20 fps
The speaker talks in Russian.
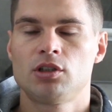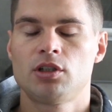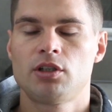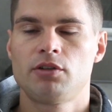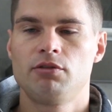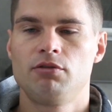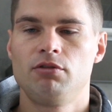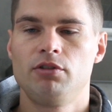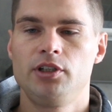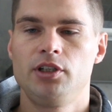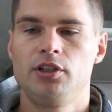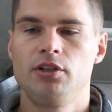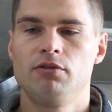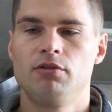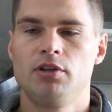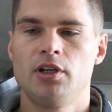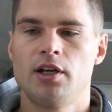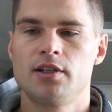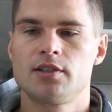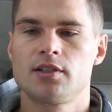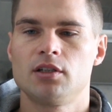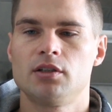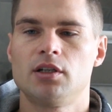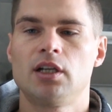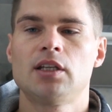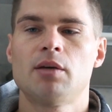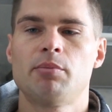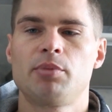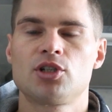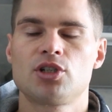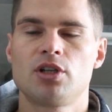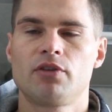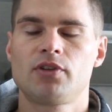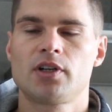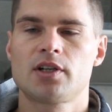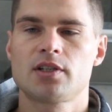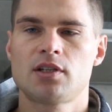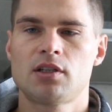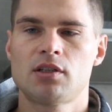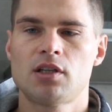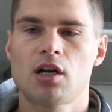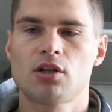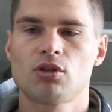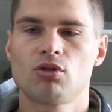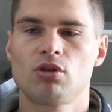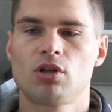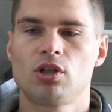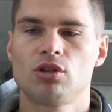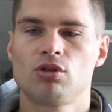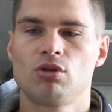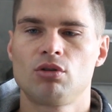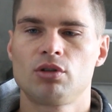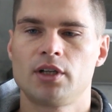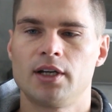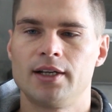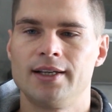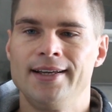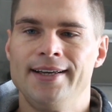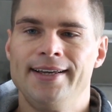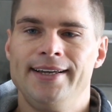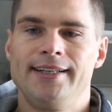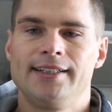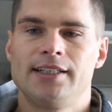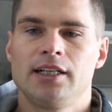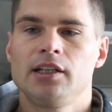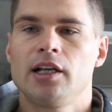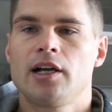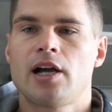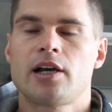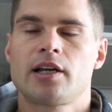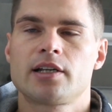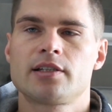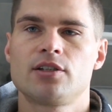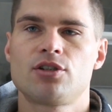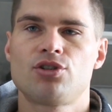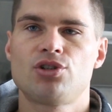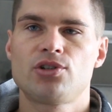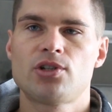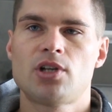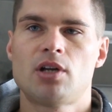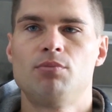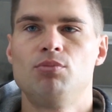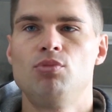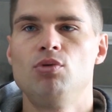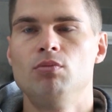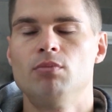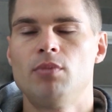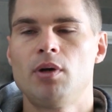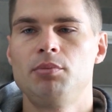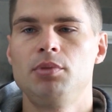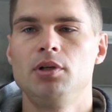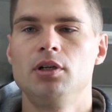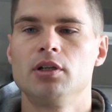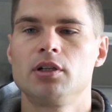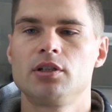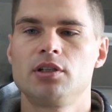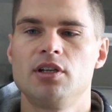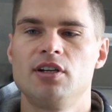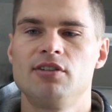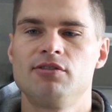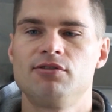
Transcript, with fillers: она является, она пришла в Краснодар только-только, и тогда как раз начался бум мобильных